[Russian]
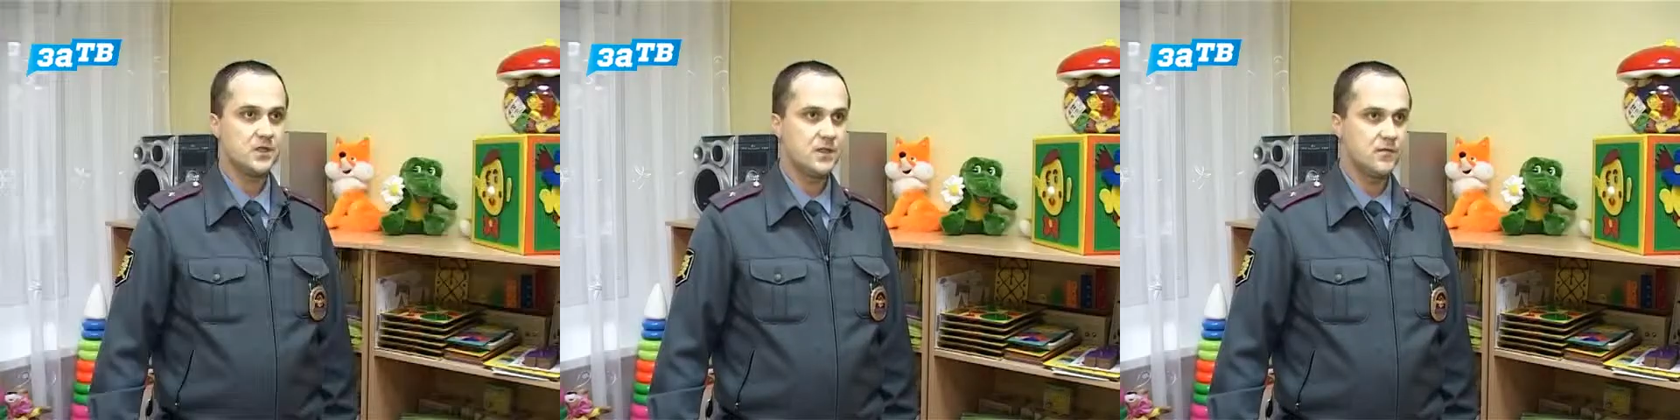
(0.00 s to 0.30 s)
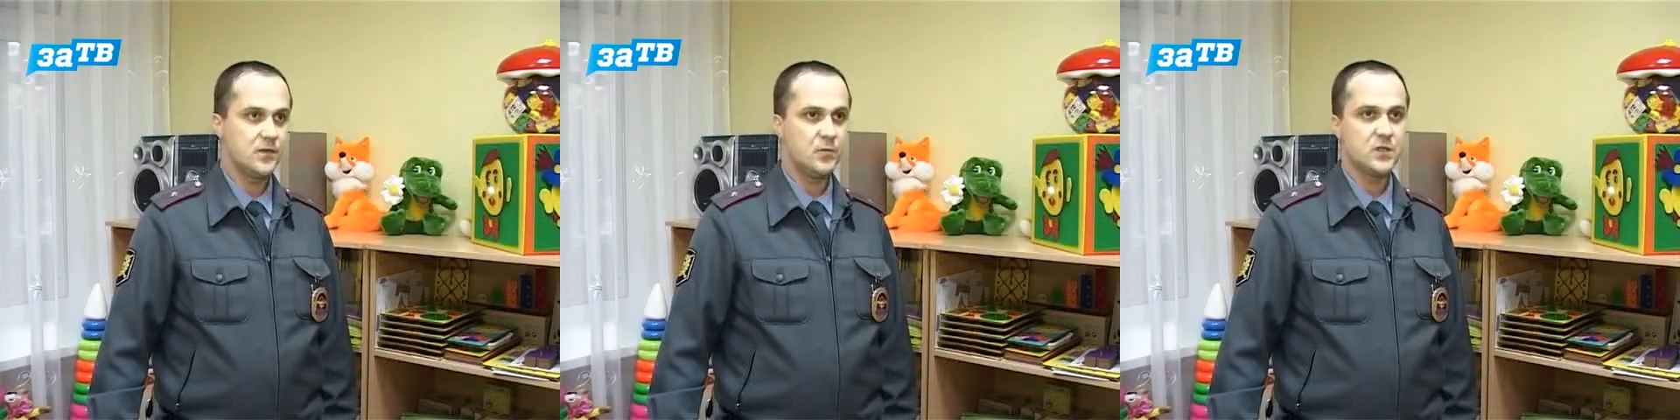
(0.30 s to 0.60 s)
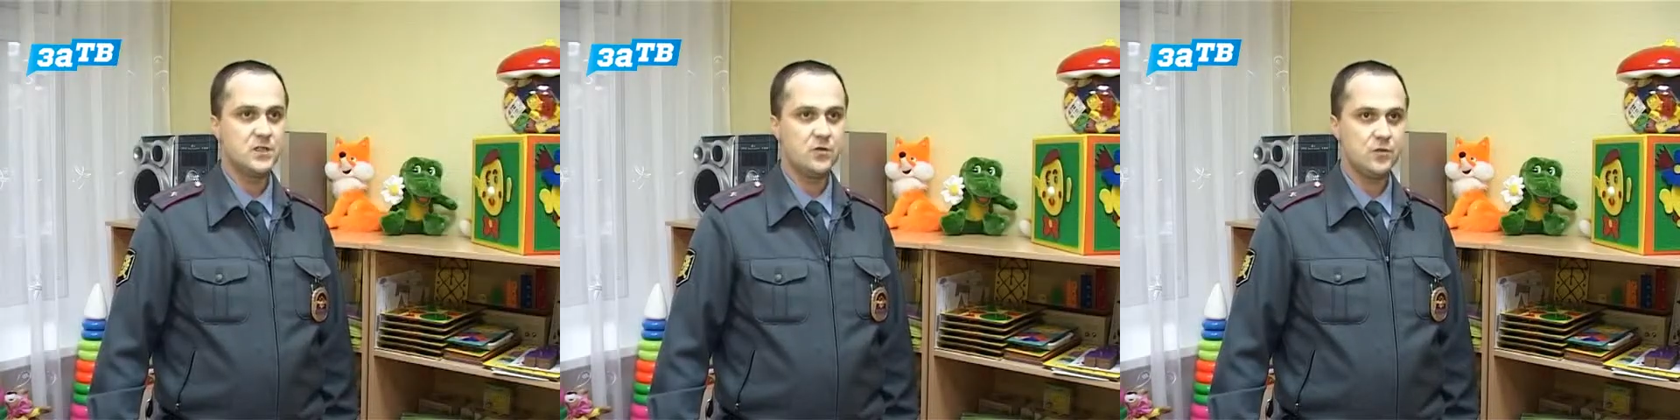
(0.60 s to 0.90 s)
Основная
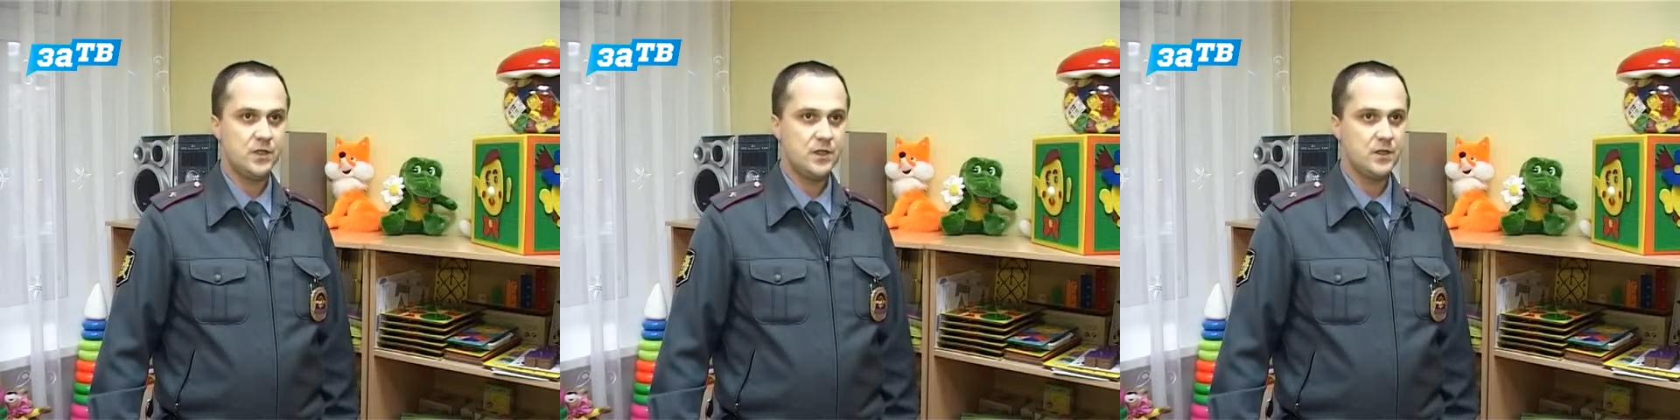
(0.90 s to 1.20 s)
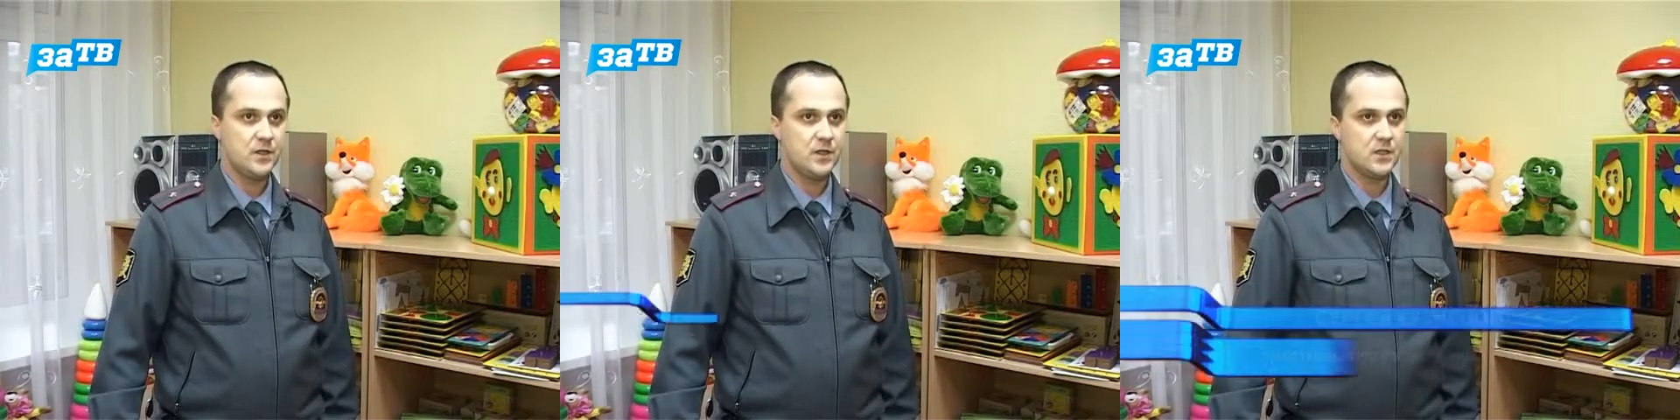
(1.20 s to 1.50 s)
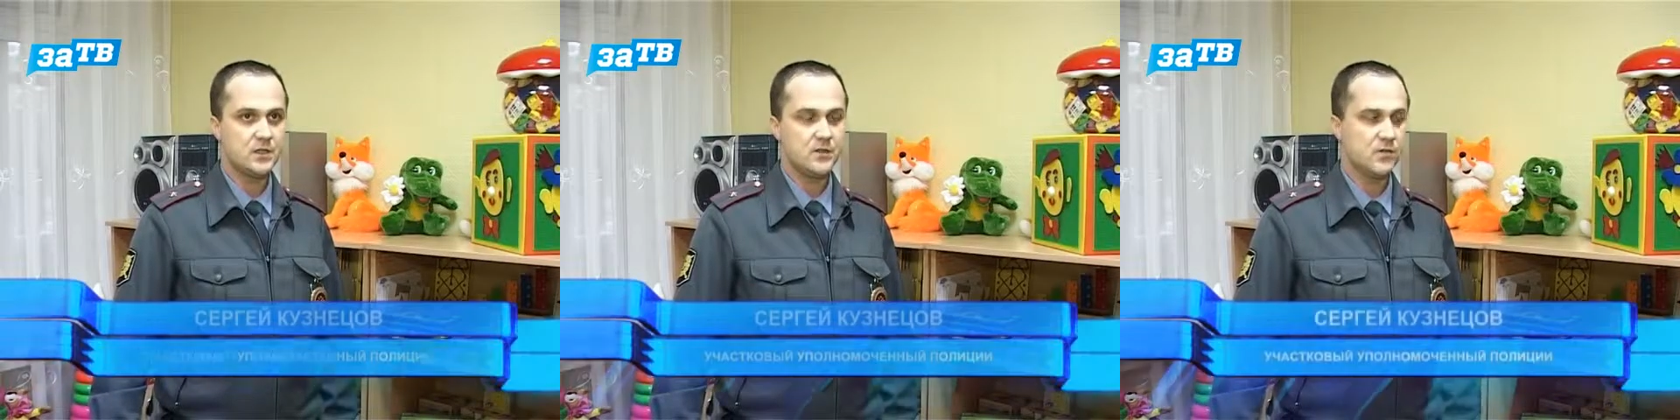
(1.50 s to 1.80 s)
масса людей,
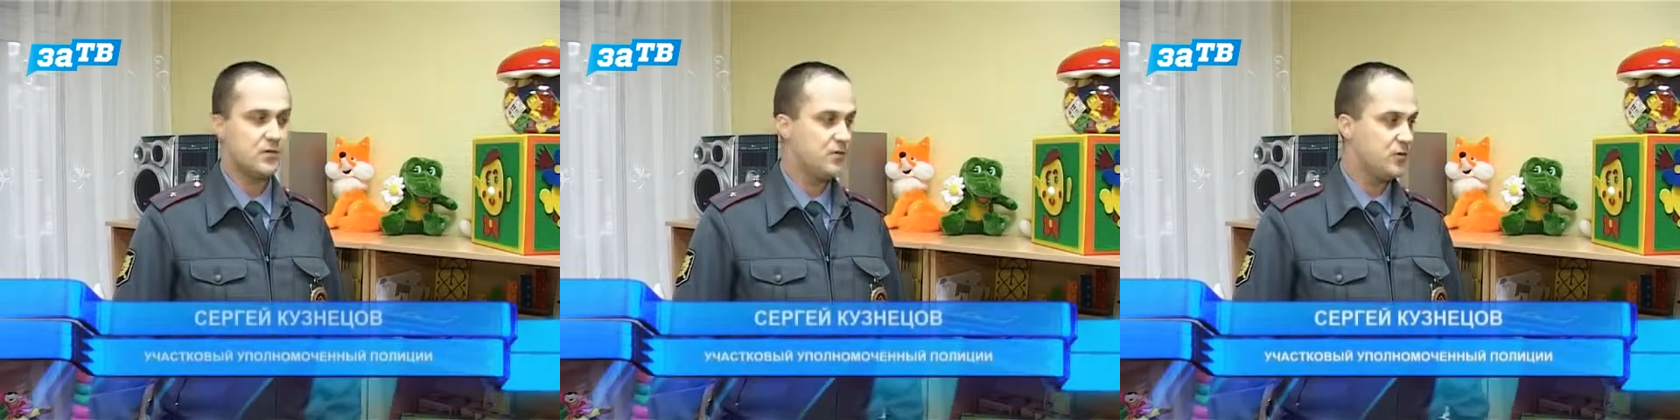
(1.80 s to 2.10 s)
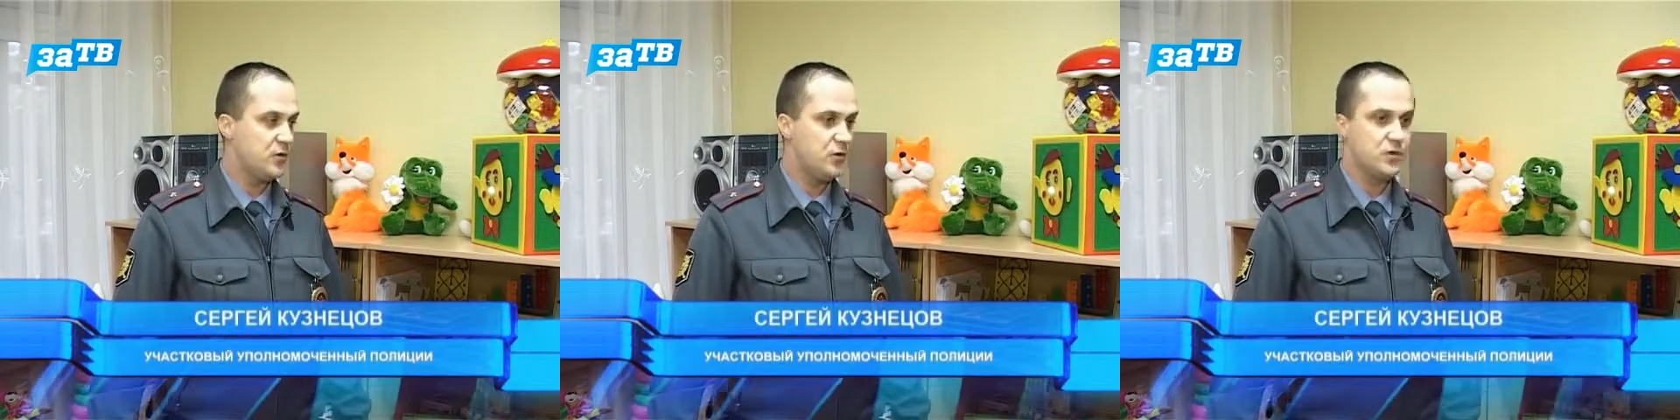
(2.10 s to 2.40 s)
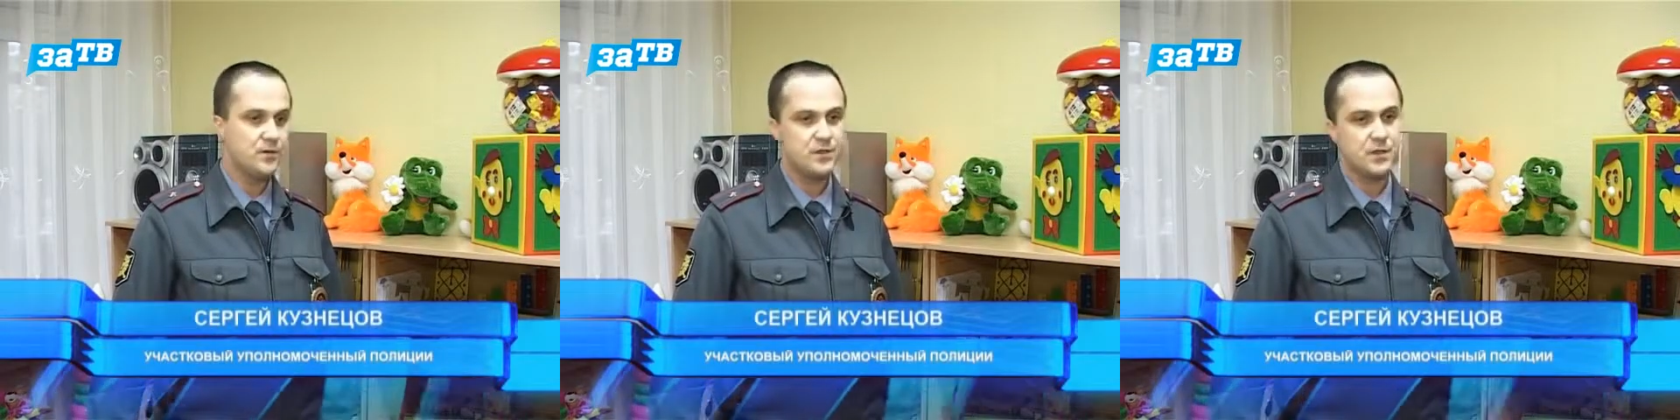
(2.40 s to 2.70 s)
основные
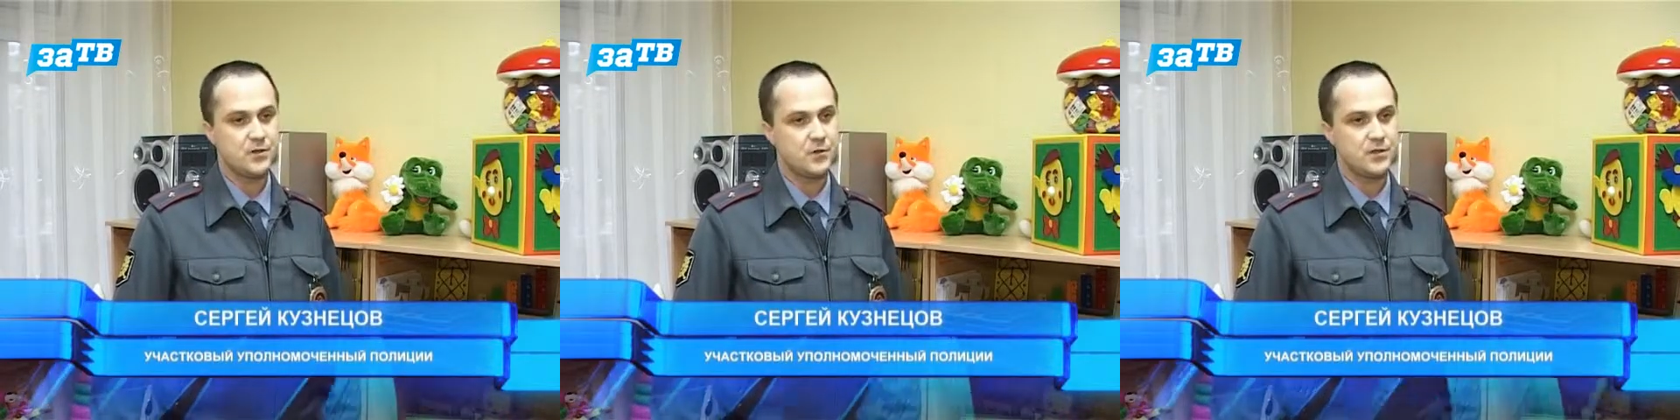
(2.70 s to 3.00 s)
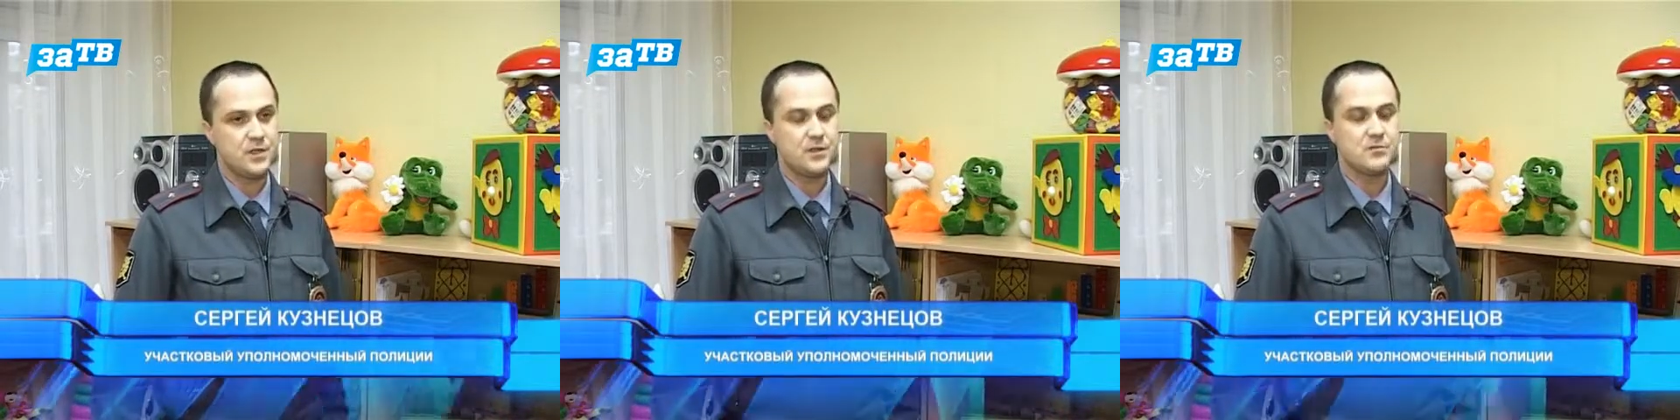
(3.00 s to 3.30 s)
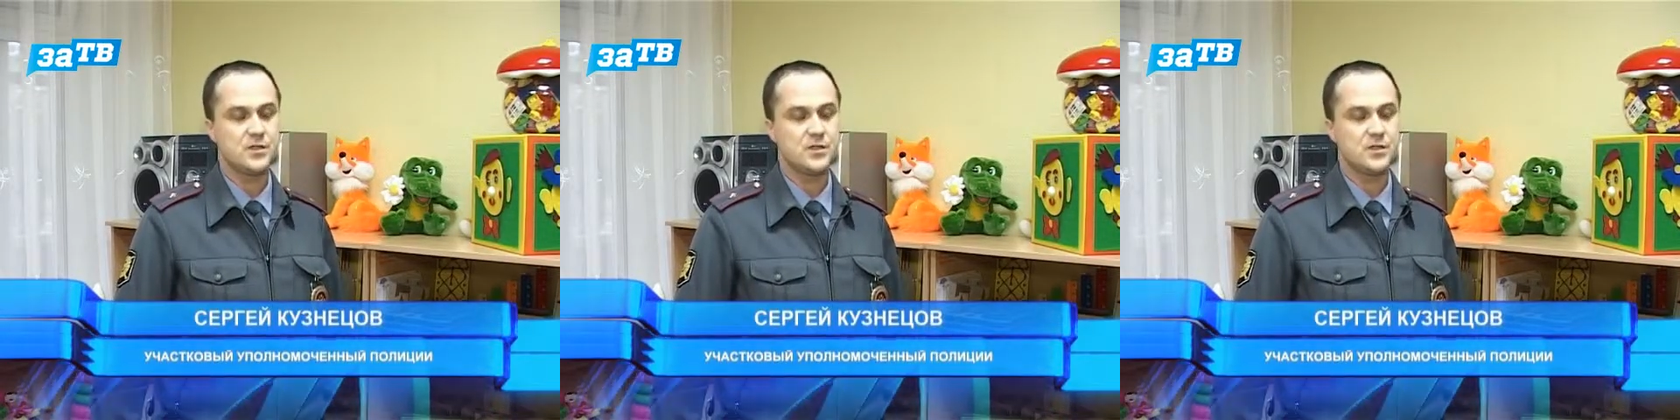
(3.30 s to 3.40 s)
люди, все, то есть дети